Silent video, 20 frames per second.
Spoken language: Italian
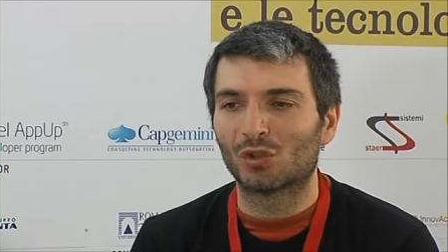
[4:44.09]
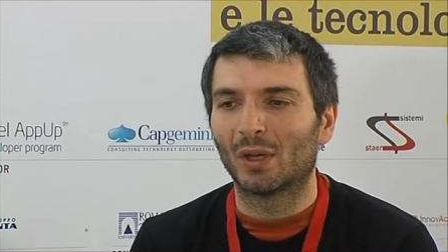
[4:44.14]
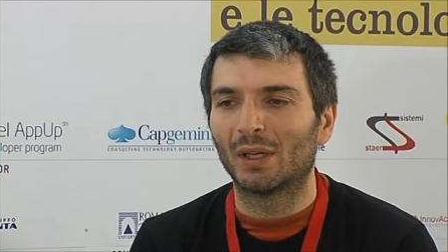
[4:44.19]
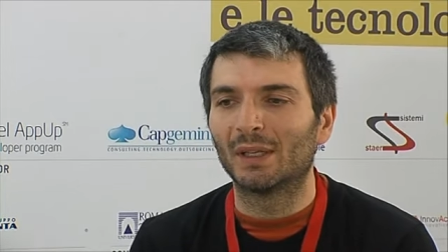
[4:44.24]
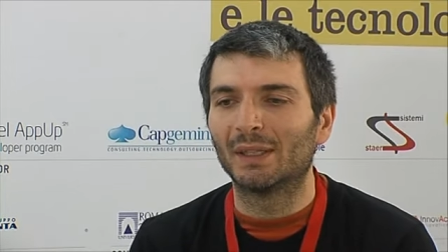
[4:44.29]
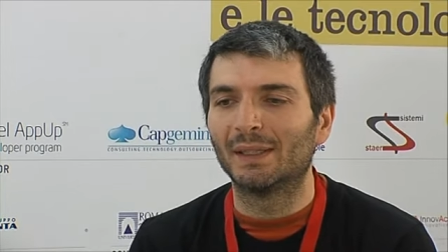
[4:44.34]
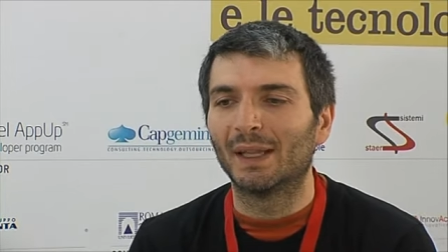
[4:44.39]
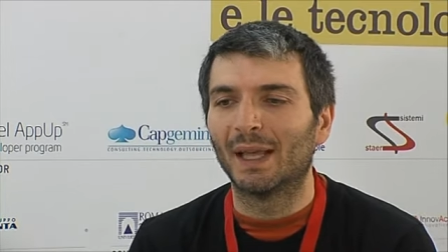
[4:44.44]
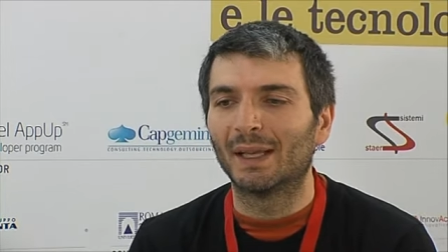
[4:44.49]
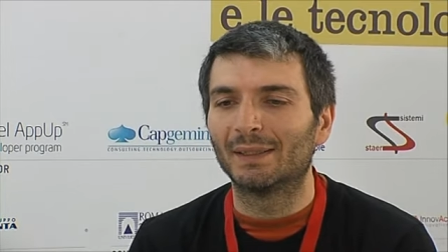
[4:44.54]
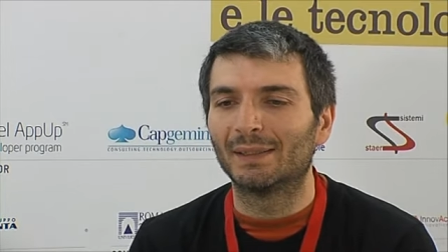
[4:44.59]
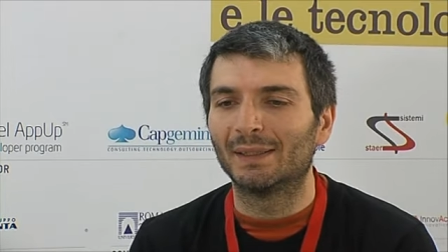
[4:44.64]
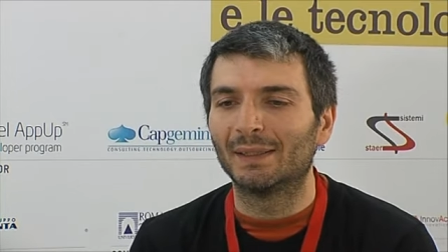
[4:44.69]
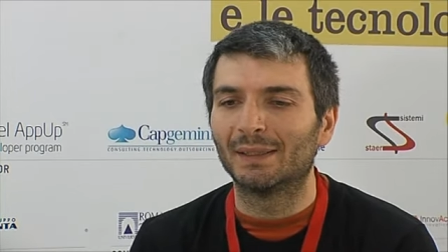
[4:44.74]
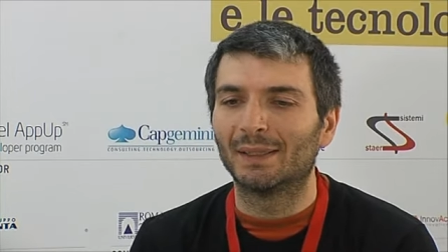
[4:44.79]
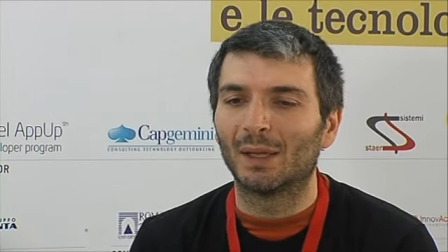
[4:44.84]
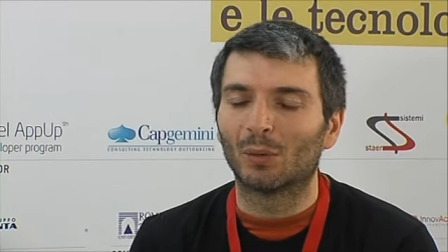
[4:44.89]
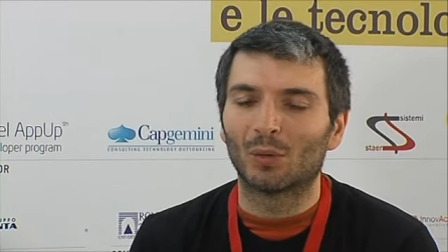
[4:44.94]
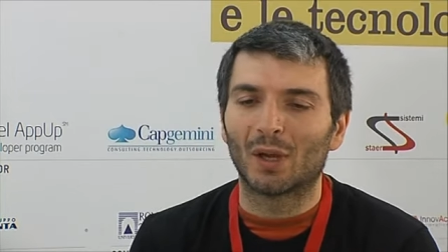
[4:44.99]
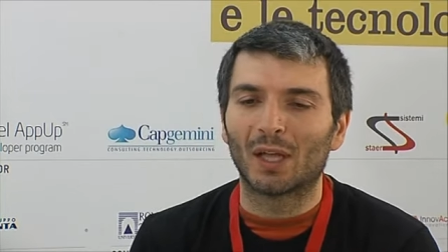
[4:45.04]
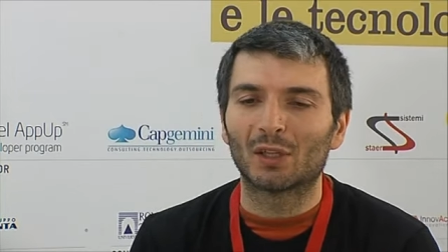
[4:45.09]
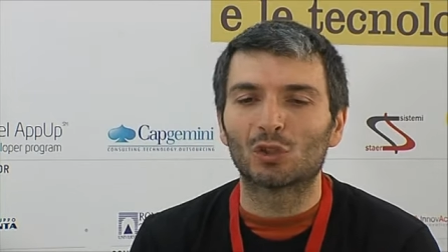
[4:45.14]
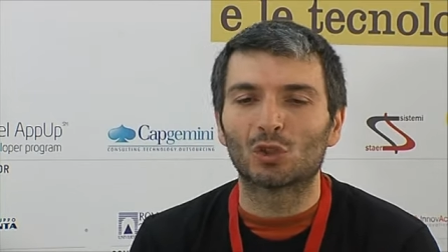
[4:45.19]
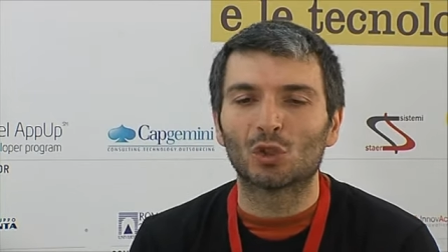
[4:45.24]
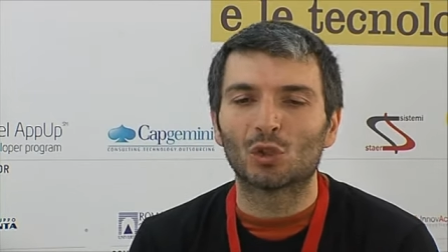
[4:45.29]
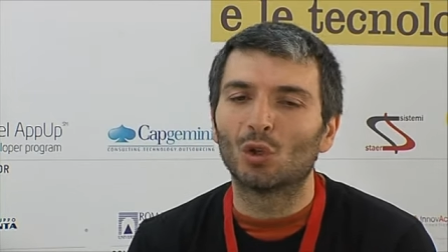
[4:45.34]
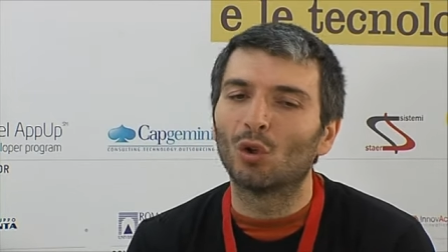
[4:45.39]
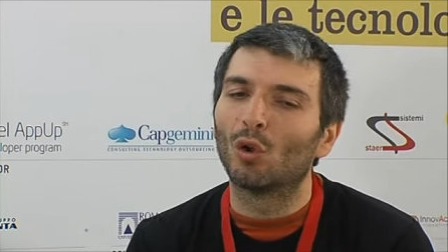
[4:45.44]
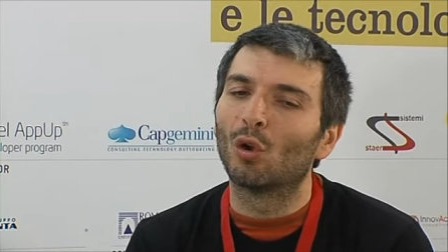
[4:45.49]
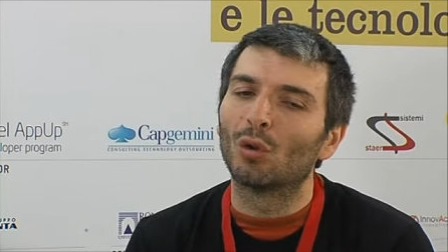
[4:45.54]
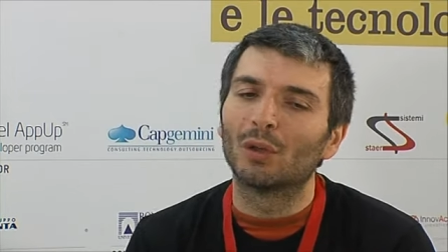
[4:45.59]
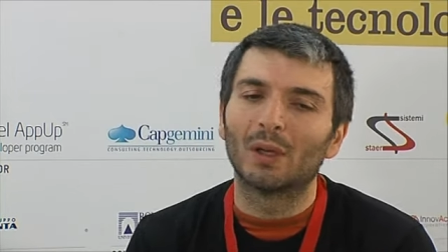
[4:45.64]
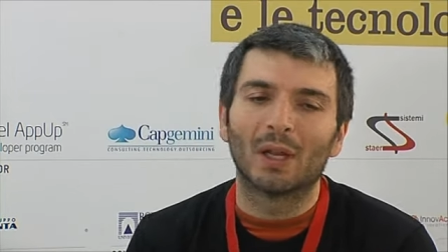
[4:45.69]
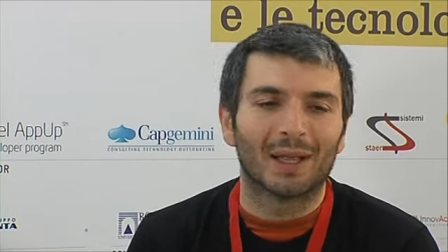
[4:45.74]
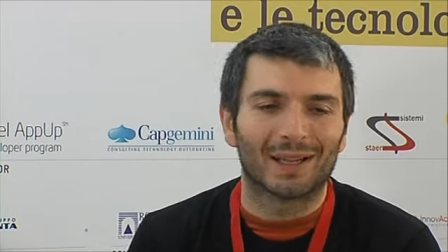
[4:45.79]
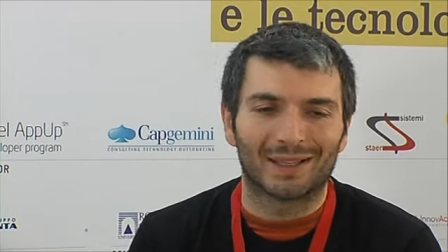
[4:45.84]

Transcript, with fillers: cioè l'idea di da un lato non